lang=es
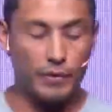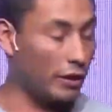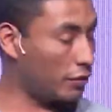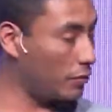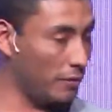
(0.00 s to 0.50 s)

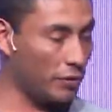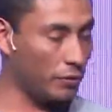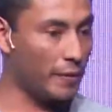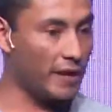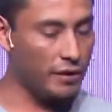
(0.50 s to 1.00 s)
estoy viviendo
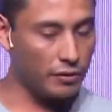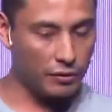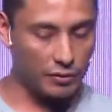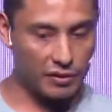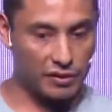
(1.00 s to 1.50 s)
todavía ahí, hoy
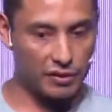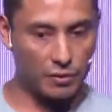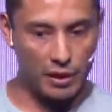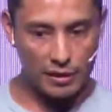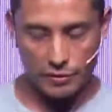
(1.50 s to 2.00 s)
tengo
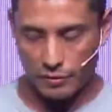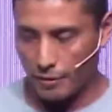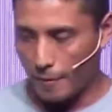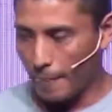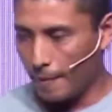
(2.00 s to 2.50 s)
35
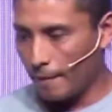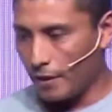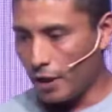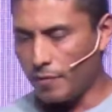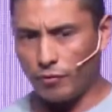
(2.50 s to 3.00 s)
años,
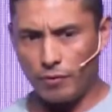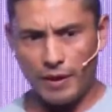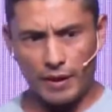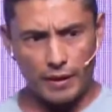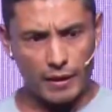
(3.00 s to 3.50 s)
y mi
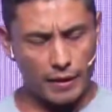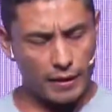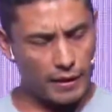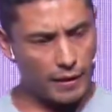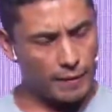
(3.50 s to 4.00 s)
forma
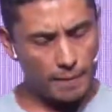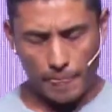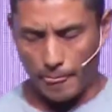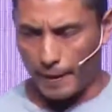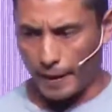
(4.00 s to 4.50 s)

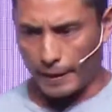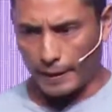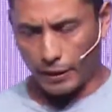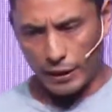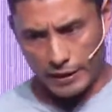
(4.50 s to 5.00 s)

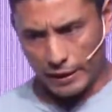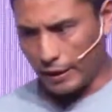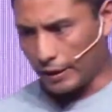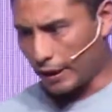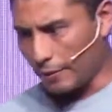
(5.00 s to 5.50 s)
de
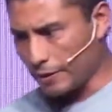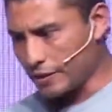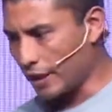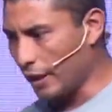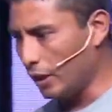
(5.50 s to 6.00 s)
crecer en esta
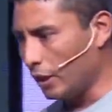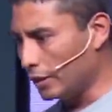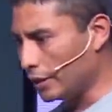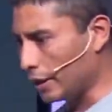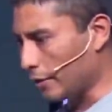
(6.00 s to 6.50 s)
villa
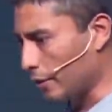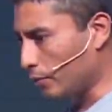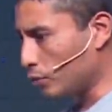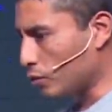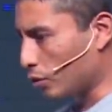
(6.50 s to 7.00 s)
tiene que ver
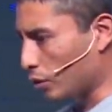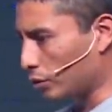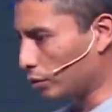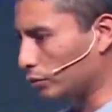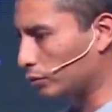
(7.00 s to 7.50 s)
mucho
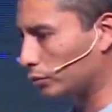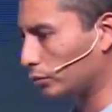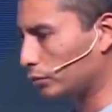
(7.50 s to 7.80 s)
con